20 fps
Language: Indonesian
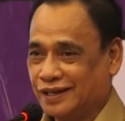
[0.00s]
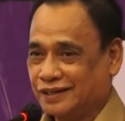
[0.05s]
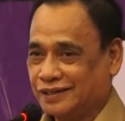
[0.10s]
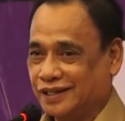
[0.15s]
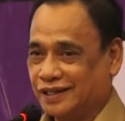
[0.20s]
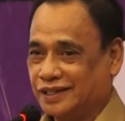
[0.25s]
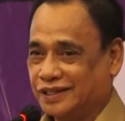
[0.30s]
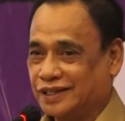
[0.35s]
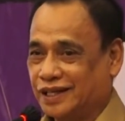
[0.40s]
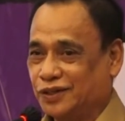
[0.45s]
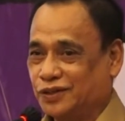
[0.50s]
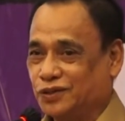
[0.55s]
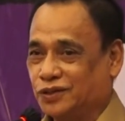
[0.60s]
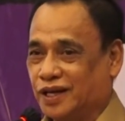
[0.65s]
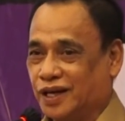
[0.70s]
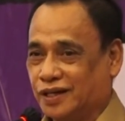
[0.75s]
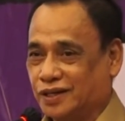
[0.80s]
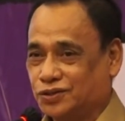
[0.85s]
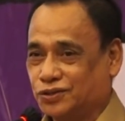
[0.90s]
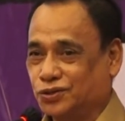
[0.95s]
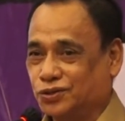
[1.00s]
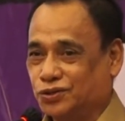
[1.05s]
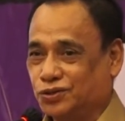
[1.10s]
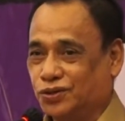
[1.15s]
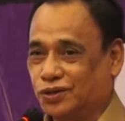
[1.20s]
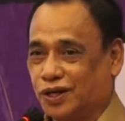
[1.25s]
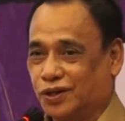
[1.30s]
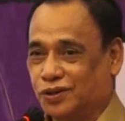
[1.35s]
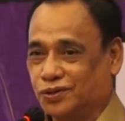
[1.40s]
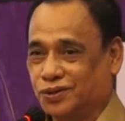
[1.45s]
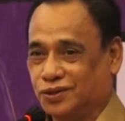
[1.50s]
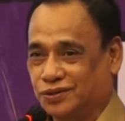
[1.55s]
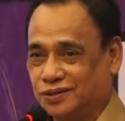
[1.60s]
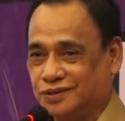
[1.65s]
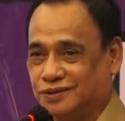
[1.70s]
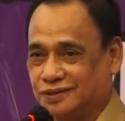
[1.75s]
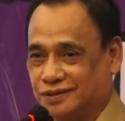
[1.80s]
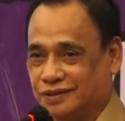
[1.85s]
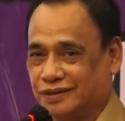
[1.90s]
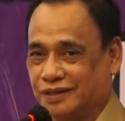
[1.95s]
Jadi saya juga setuju kalau
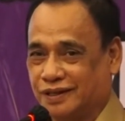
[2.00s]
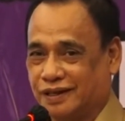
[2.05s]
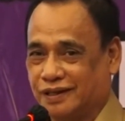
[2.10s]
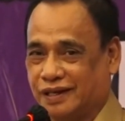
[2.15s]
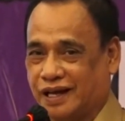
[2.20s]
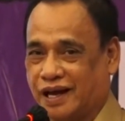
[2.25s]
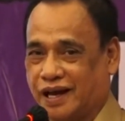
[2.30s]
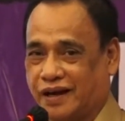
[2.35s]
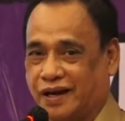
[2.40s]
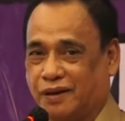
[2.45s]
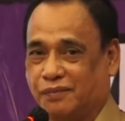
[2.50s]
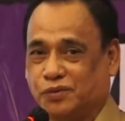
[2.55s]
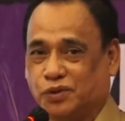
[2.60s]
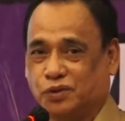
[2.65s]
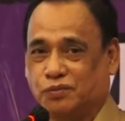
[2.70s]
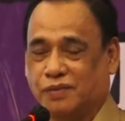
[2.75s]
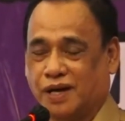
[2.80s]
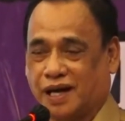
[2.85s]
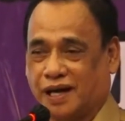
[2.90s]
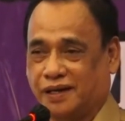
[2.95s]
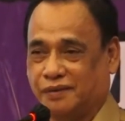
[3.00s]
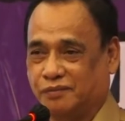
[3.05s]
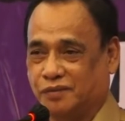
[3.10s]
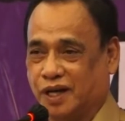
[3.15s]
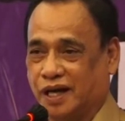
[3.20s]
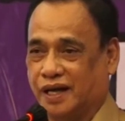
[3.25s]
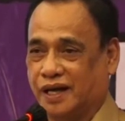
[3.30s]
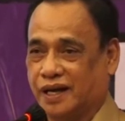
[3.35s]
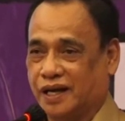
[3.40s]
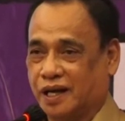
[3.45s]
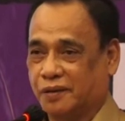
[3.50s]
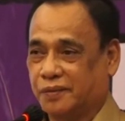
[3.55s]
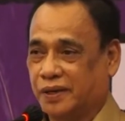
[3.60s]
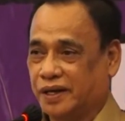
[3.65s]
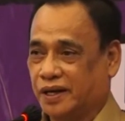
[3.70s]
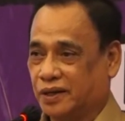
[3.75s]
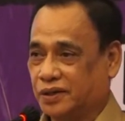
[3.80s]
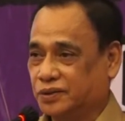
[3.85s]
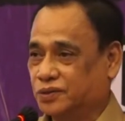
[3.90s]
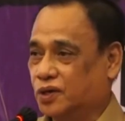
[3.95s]
ada perubahan mengarah
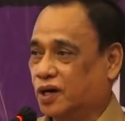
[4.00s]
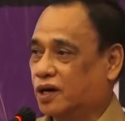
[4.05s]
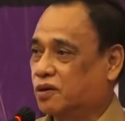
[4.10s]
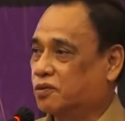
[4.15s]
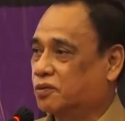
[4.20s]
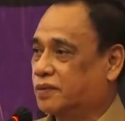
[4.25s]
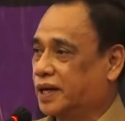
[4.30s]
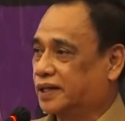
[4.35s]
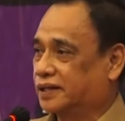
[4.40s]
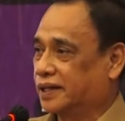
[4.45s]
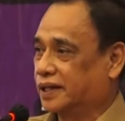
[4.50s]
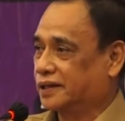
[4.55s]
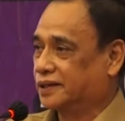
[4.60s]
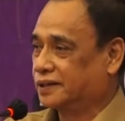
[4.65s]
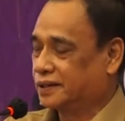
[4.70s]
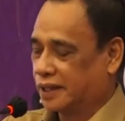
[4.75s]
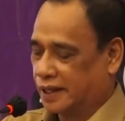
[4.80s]
pada kedua perubahan.